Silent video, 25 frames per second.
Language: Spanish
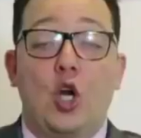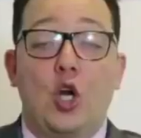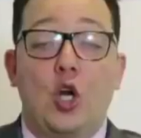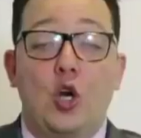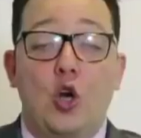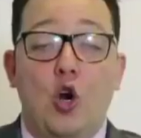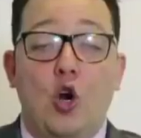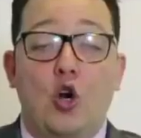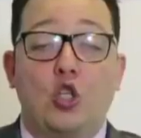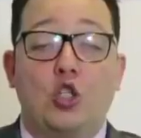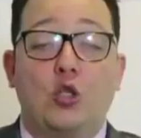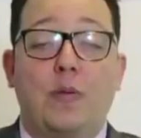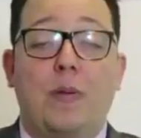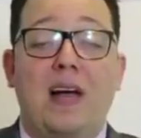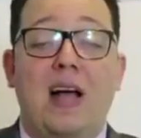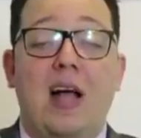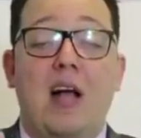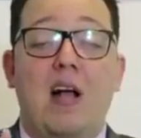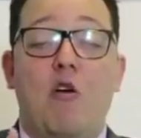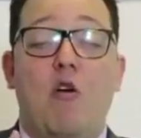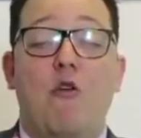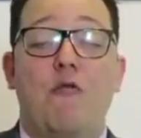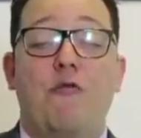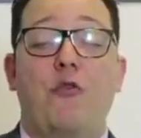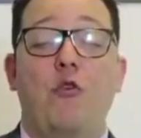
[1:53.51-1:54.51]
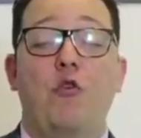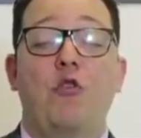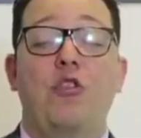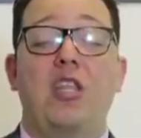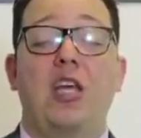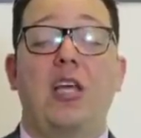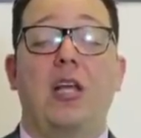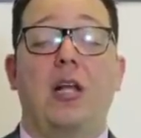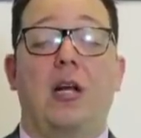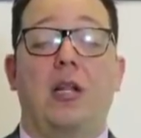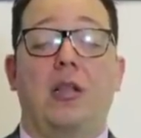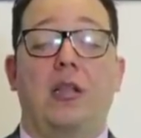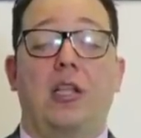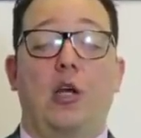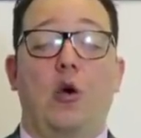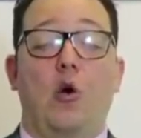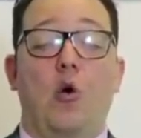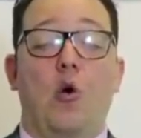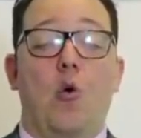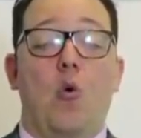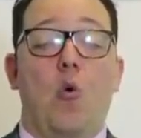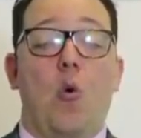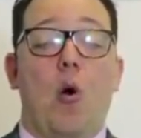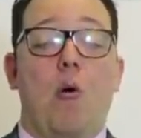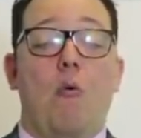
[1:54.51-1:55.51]
No nos van a confundir,
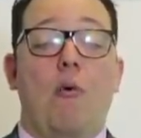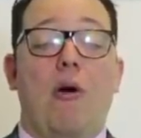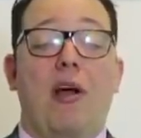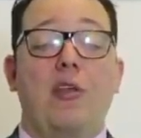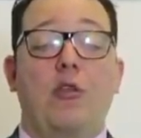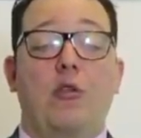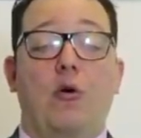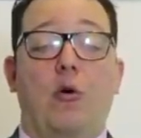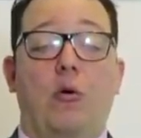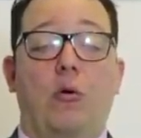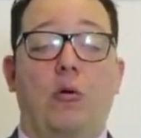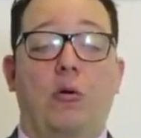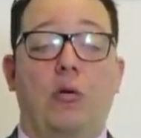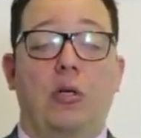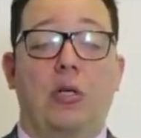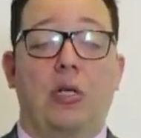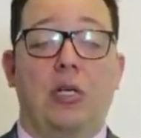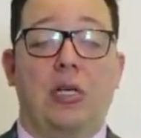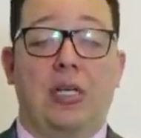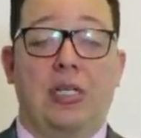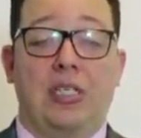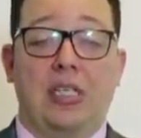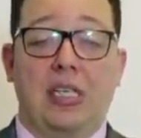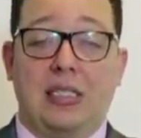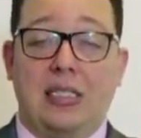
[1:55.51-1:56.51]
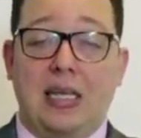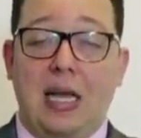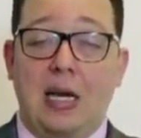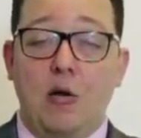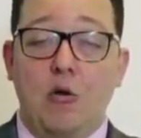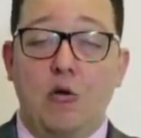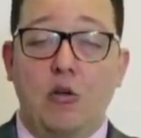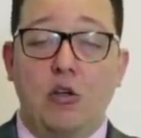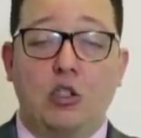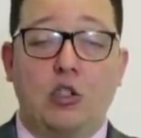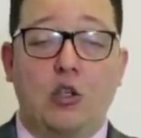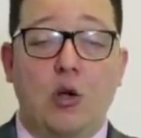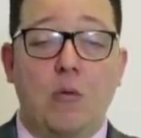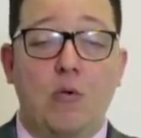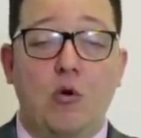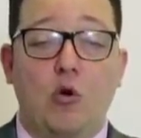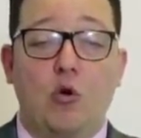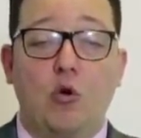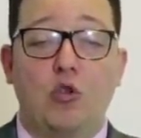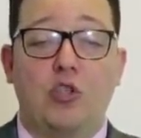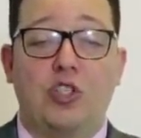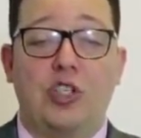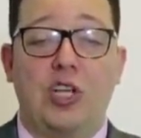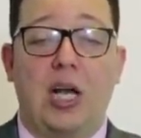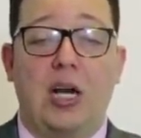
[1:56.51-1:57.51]
dijo Juan Guaidó. Y es que algunos como
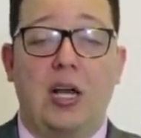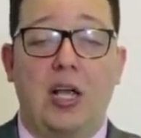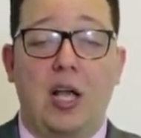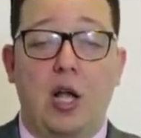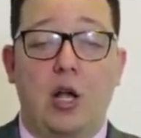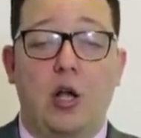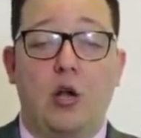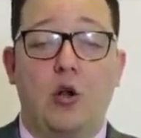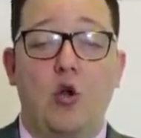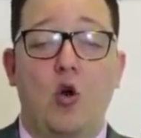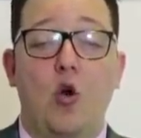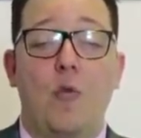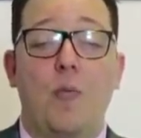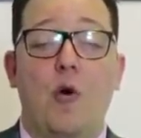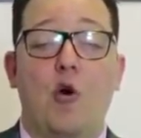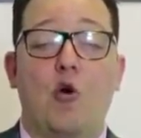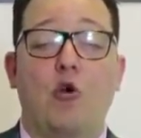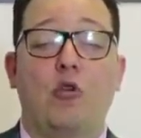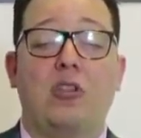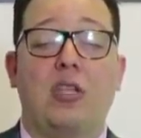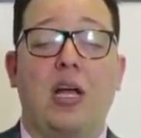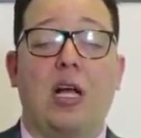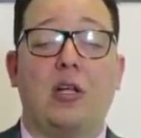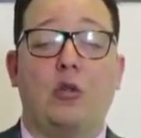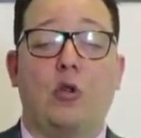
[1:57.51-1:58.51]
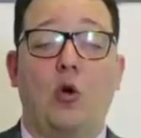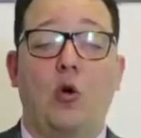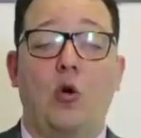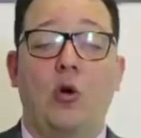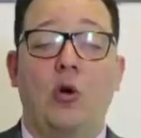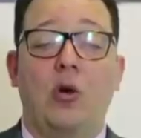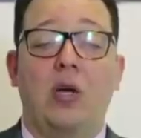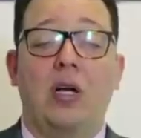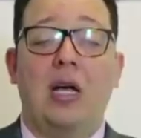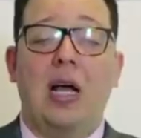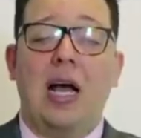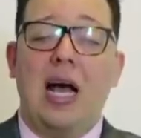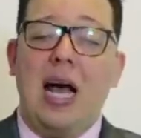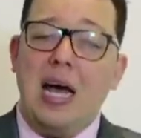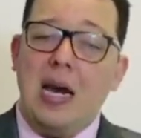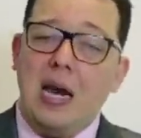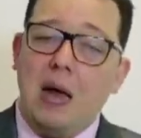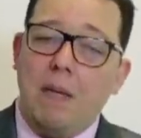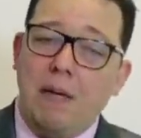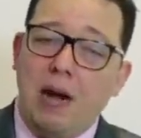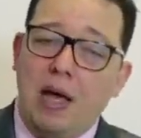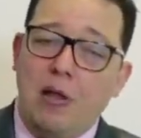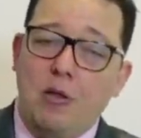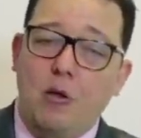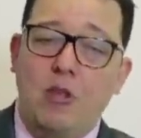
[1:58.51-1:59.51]
Rusia y el grupo Contacto han
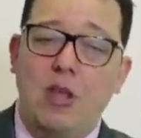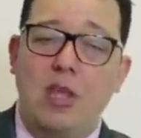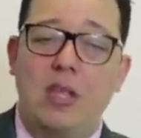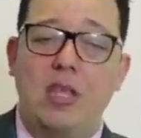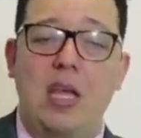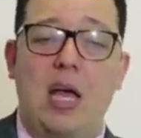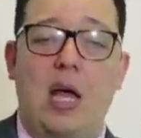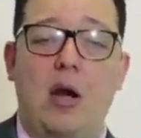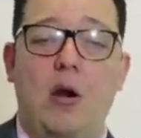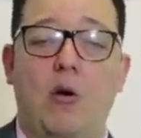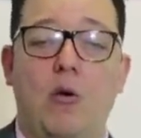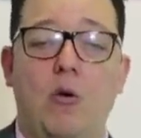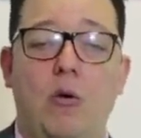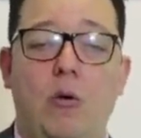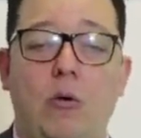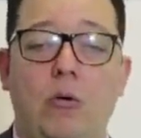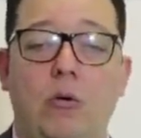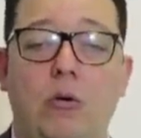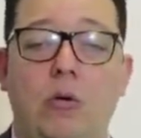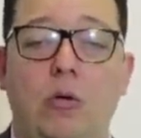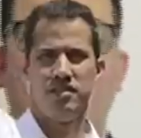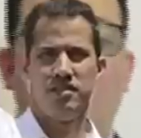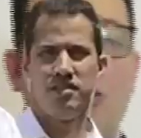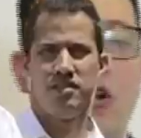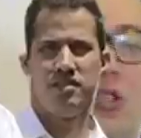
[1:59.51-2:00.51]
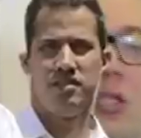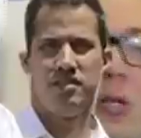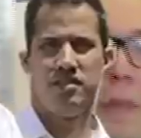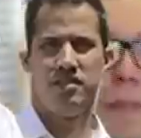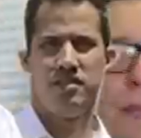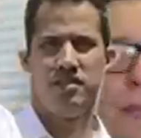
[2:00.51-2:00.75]
hablado de diálogo. No se